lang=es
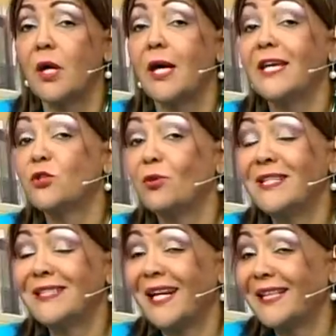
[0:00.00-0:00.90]
es una
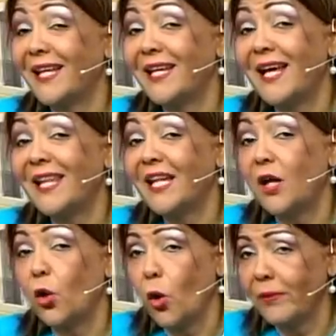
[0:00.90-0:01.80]
estrategia de
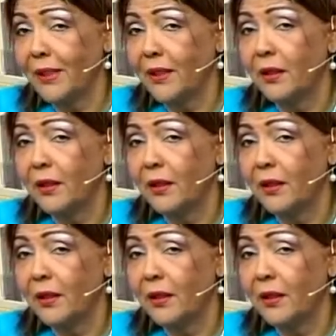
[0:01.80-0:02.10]
lobby